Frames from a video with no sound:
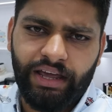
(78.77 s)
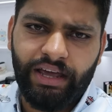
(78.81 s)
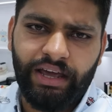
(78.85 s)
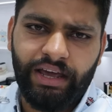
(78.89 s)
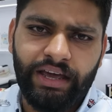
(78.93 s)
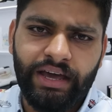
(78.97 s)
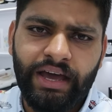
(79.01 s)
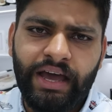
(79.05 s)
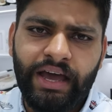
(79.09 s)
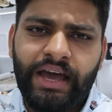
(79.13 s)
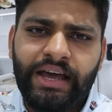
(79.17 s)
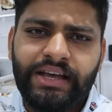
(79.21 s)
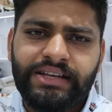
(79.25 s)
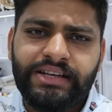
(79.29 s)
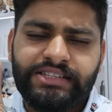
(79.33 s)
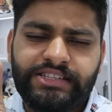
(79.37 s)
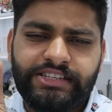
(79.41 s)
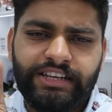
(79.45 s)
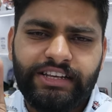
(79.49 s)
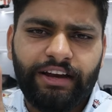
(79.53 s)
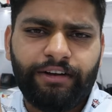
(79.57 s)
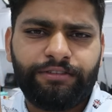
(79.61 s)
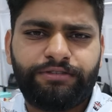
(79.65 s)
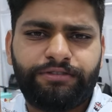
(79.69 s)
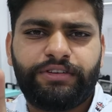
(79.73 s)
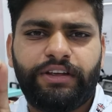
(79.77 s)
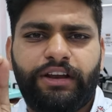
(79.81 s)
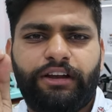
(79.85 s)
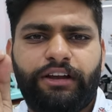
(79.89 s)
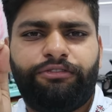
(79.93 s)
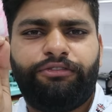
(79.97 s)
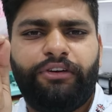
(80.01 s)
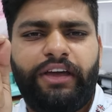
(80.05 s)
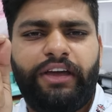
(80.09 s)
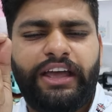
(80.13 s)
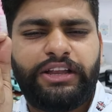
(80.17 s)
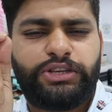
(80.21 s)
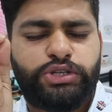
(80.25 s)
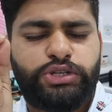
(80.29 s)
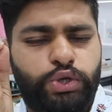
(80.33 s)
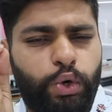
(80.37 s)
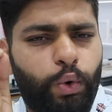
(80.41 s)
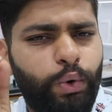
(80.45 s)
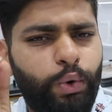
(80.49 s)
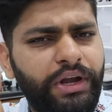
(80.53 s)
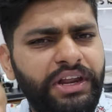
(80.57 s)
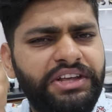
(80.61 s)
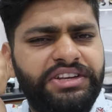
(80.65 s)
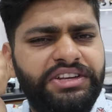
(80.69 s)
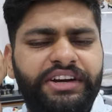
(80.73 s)
कि सिर्फ सिर्फ एक
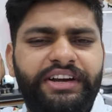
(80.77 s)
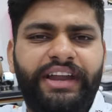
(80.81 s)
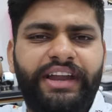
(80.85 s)
छोटी सी